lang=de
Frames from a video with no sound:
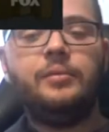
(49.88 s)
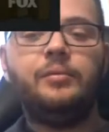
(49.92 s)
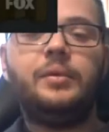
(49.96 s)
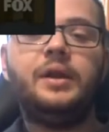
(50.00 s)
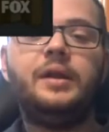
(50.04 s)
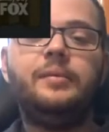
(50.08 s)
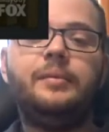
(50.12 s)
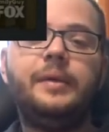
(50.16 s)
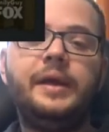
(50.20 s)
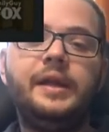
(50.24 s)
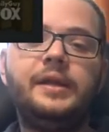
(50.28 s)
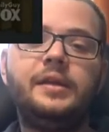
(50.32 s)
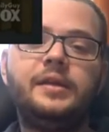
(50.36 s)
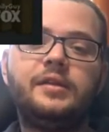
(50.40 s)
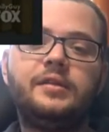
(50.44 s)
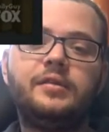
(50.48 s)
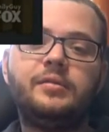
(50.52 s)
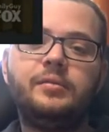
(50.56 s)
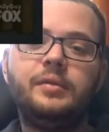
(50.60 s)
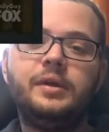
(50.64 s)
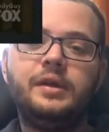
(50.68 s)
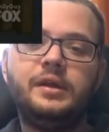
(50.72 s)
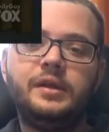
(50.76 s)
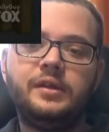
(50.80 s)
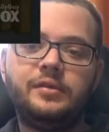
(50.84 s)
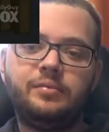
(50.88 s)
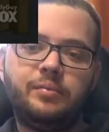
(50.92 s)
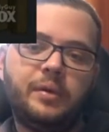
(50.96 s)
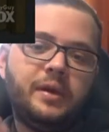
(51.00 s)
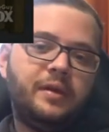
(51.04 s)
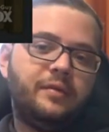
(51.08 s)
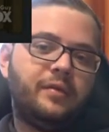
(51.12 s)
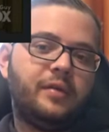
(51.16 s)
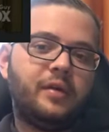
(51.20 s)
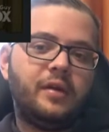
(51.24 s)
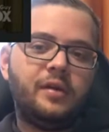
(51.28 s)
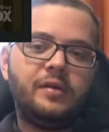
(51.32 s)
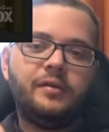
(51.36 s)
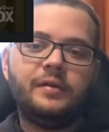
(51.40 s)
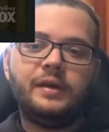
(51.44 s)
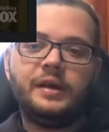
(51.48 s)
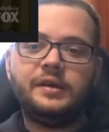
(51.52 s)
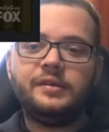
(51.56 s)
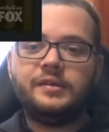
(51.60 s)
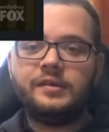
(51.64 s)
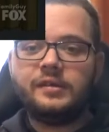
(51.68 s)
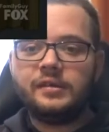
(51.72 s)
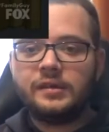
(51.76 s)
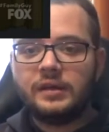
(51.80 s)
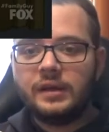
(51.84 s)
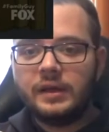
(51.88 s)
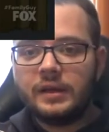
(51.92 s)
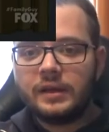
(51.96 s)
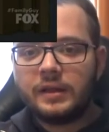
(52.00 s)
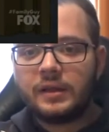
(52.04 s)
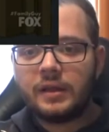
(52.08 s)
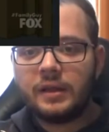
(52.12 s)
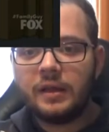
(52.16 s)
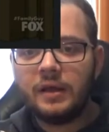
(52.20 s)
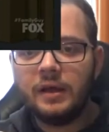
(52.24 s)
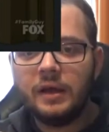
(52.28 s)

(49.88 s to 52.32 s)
Bei den Männern zumindest, bei den Frauen weiß ich es nicht.